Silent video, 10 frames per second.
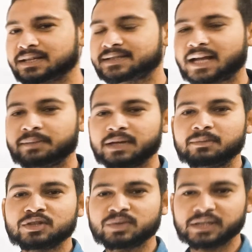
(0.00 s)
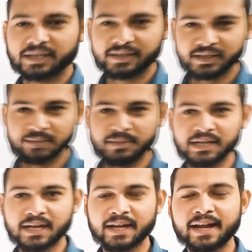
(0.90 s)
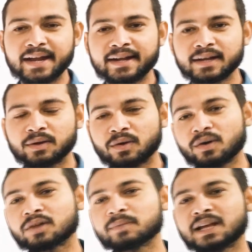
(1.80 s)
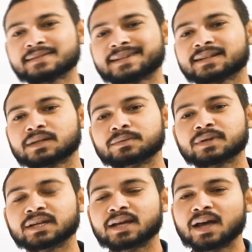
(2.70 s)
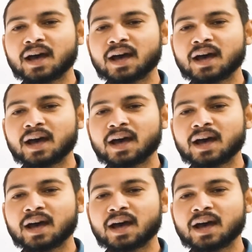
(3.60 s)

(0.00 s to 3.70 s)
इस साल भी हमें जो देखने के लिए मिलेगा एंड और मैं आशा करता हूँ कि